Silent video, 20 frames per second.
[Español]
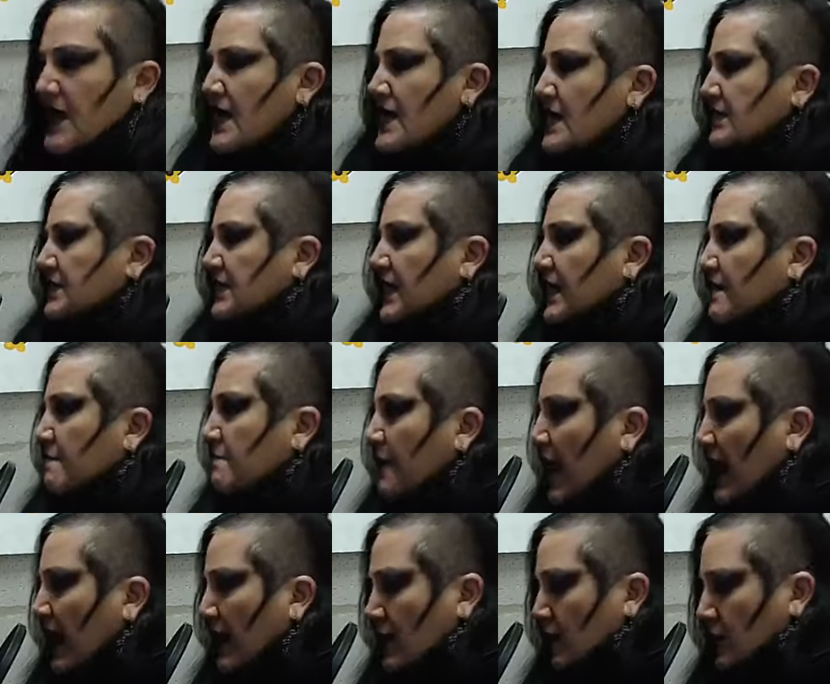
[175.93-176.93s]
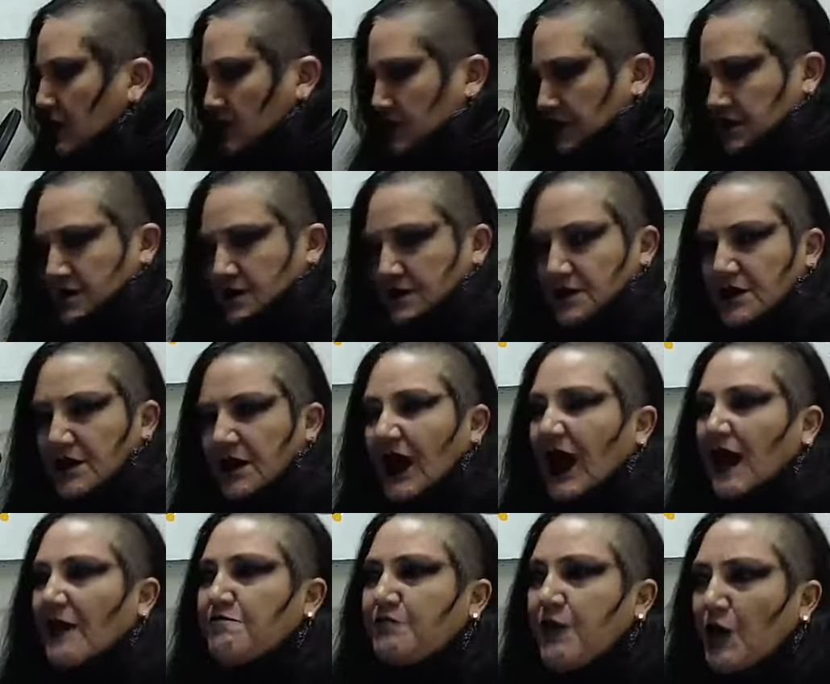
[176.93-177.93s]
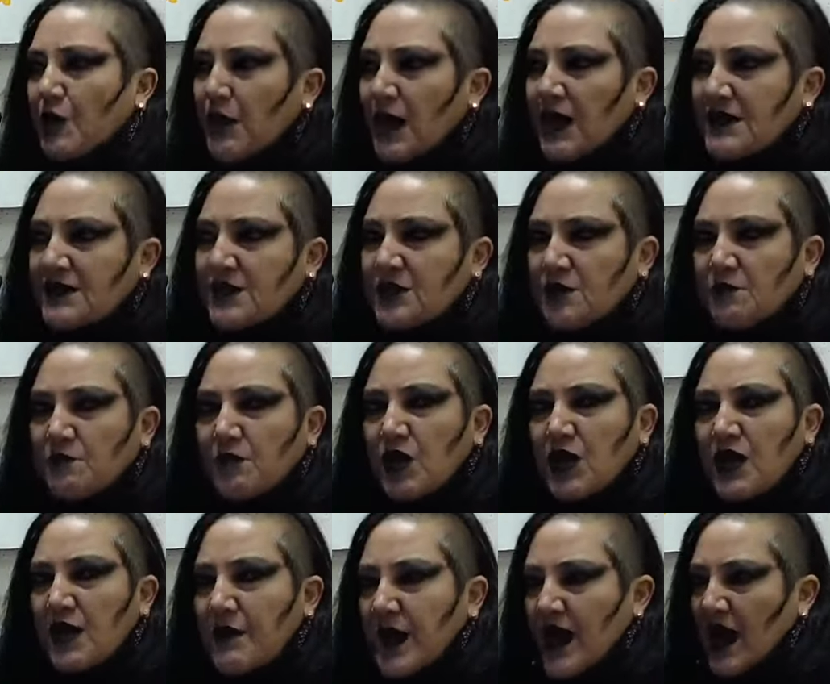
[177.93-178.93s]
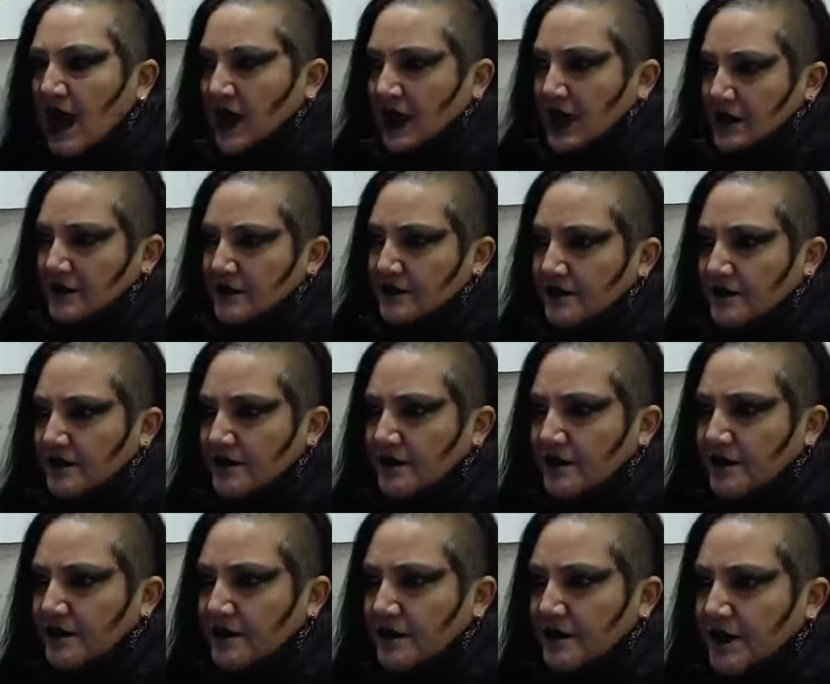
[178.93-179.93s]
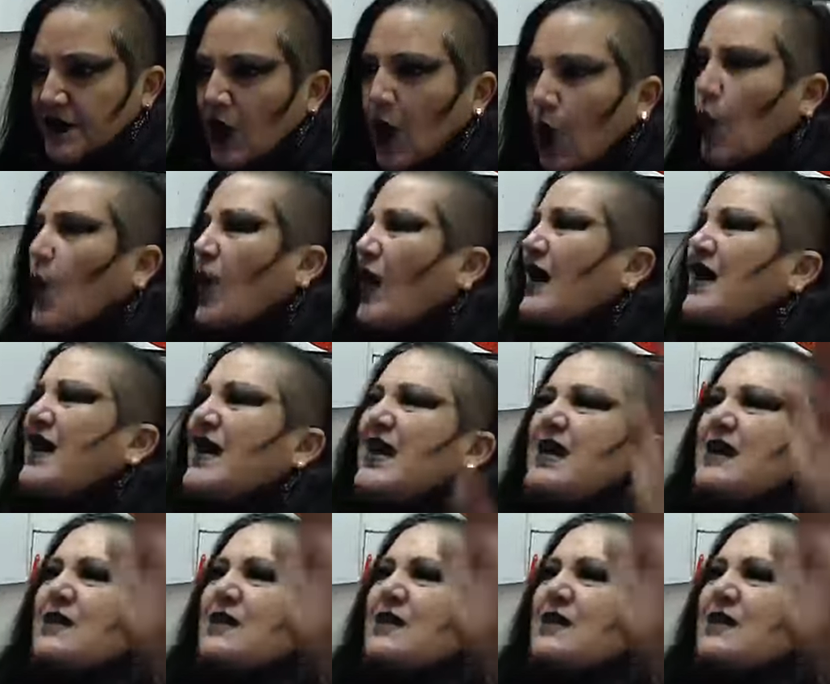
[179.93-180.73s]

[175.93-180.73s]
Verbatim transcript: Sin embargo, la población boliviana, cualquier